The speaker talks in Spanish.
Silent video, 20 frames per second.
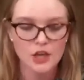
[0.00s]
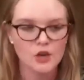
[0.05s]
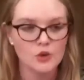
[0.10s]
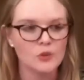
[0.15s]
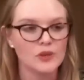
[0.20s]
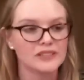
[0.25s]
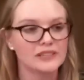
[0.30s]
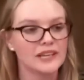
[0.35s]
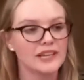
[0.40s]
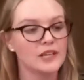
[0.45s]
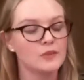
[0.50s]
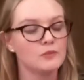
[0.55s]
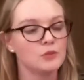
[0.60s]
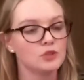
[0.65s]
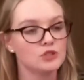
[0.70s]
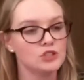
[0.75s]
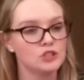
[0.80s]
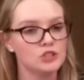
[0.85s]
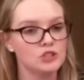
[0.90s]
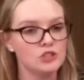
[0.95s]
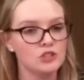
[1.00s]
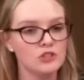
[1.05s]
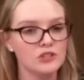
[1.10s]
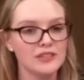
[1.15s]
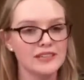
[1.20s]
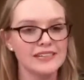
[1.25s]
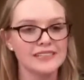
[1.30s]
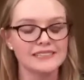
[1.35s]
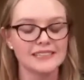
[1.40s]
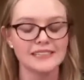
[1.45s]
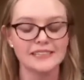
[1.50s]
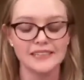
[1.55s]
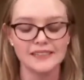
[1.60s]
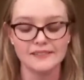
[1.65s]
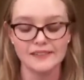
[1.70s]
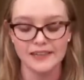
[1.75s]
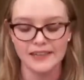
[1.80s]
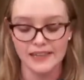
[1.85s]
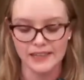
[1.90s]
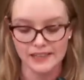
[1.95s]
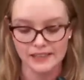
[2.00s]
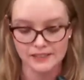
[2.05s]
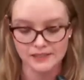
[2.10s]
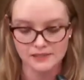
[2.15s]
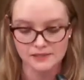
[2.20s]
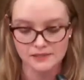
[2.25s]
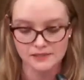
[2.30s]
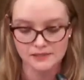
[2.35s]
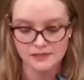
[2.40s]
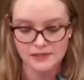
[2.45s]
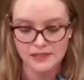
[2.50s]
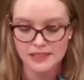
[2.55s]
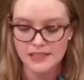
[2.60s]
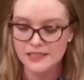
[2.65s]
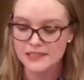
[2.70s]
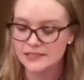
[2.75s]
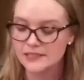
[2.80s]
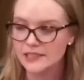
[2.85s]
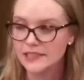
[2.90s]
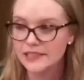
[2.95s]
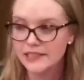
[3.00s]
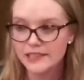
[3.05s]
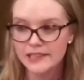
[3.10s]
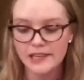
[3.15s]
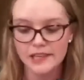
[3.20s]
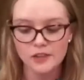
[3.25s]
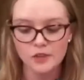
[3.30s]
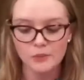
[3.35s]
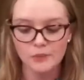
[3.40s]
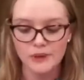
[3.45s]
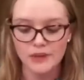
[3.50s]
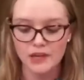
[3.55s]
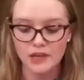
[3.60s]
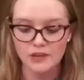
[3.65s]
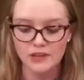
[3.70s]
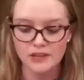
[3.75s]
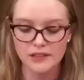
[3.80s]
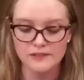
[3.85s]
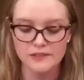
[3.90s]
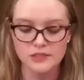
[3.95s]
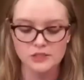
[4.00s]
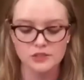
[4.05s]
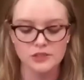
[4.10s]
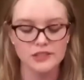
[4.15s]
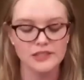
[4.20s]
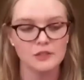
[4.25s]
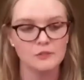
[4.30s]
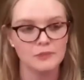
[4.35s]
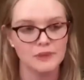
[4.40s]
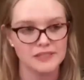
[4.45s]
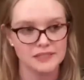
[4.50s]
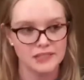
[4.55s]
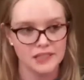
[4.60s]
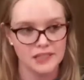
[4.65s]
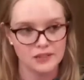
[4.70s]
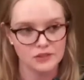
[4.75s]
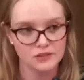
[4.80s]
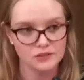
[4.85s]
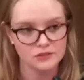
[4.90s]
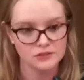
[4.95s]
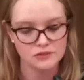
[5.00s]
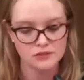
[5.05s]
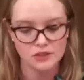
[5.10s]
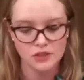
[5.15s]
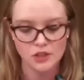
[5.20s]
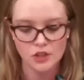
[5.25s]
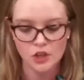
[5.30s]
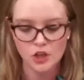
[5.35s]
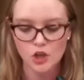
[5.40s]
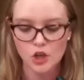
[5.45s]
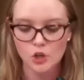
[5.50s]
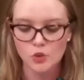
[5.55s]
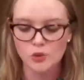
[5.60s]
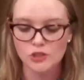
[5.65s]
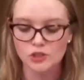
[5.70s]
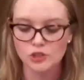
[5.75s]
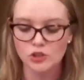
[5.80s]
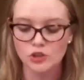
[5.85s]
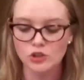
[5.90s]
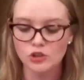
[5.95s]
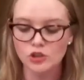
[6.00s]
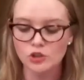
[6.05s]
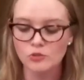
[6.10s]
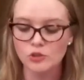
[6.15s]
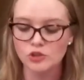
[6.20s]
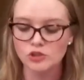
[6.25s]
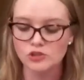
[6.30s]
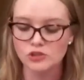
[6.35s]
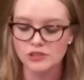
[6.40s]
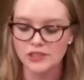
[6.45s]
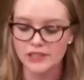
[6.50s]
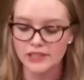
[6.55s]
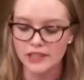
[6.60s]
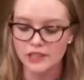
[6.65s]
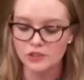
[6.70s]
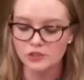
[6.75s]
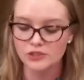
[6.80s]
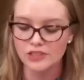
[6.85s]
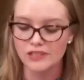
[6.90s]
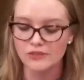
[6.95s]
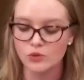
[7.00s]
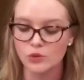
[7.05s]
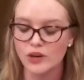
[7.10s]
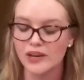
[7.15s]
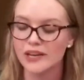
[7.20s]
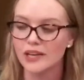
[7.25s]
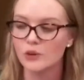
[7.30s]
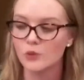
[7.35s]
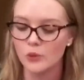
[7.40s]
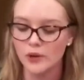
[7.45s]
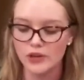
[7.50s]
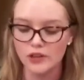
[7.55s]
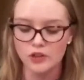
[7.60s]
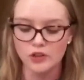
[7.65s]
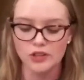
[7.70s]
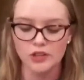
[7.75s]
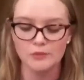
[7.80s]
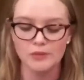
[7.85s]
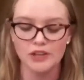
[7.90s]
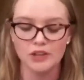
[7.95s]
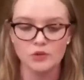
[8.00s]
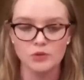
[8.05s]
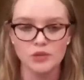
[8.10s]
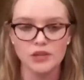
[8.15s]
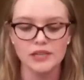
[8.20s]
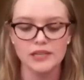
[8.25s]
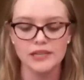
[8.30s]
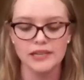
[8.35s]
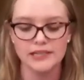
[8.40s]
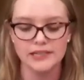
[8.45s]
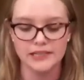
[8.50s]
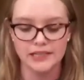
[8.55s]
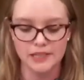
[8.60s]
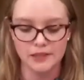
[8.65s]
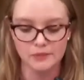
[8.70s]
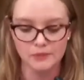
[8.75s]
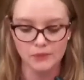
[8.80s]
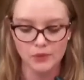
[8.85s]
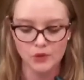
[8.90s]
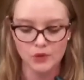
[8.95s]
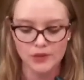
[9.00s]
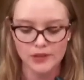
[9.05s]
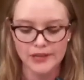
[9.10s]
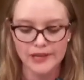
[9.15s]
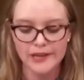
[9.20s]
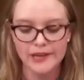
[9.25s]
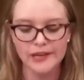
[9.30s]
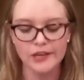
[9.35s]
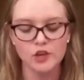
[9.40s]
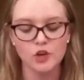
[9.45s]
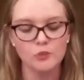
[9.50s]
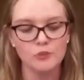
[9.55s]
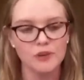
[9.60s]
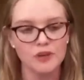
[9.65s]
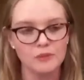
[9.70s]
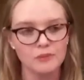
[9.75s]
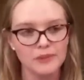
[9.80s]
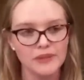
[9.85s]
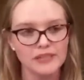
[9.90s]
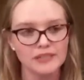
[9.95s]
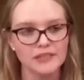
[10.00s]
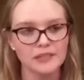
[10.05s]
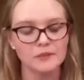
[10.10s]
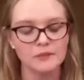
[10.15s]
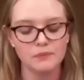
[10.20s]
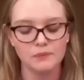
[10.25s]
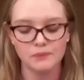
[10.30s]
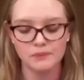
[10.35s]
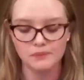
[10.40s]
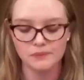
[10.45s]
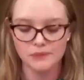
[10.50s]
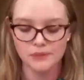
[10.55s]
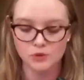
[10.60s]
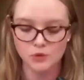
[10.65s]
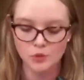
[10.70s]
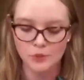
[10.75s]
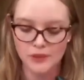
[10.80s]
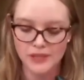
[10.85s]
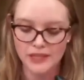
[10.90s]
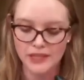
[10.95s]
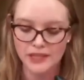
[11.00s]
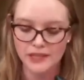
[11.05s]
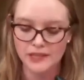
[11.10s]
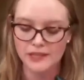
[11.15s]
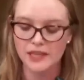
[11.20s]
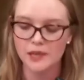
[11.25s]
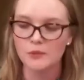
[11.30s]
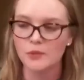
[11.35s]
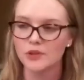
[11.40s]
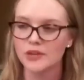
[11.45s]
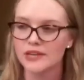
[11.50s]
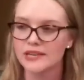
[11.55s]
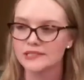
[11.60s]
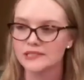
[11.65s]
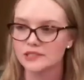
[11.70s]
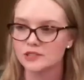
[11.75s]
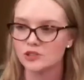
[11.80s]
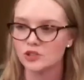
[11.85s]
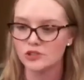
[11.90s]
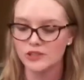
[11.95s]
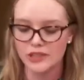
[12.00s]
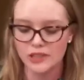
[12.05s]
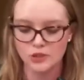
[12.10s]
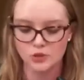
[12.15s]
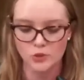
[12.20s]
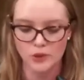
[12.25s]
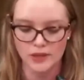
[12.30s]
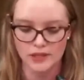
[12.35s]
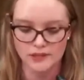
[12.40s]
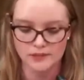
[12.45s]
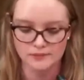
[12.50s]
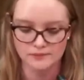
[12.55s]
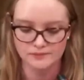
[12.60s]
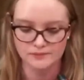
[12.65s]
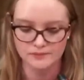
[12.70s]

Nuestra disposición es a trabajar, sin quedarnos pegados a las divisiones del pasado nuestro rol como consejeros es buscar acuerdos que perduren en el tiempo y nos permitan superar la polarización actual.